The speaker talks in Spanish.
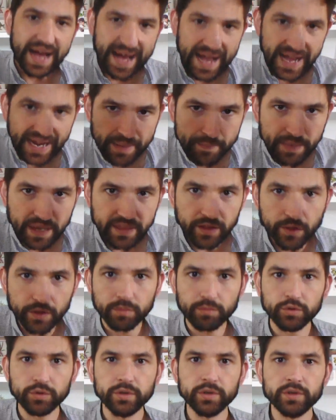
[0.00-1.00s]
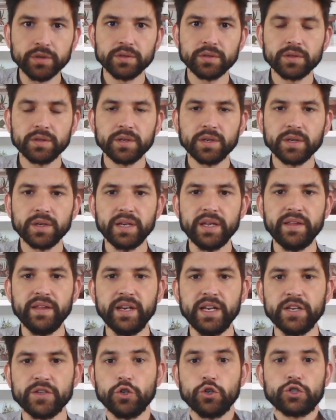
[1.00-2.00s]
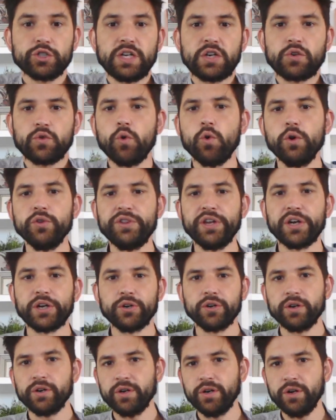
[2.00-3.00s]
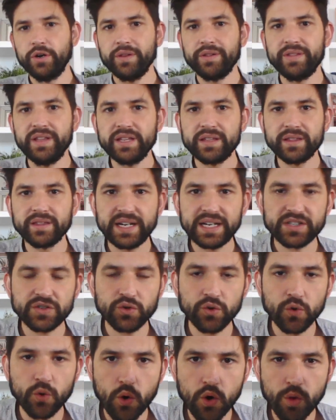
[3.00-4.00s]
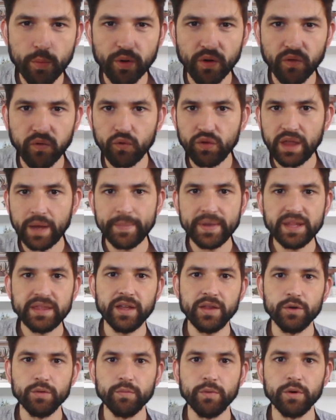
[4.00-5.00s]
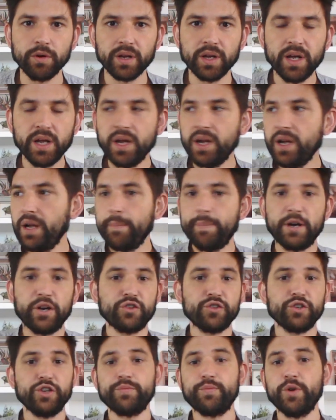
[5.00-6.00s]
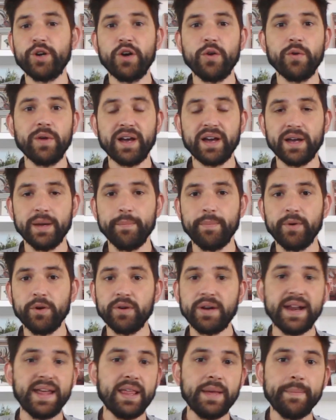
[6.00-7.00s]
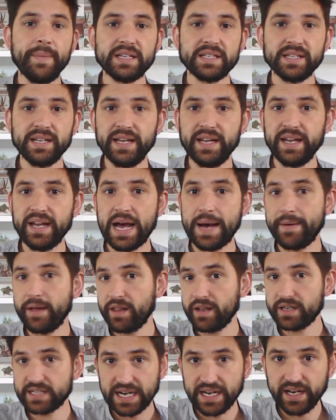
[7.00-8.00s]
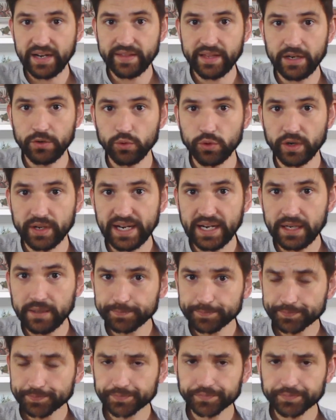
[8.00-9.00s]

han invadido el mundo. Y diréis, ostras, un juego de terror. No, Death Trash es un juego profundamente de humor. Para os poner un ejemplo, nada más eh, salir del tutorial,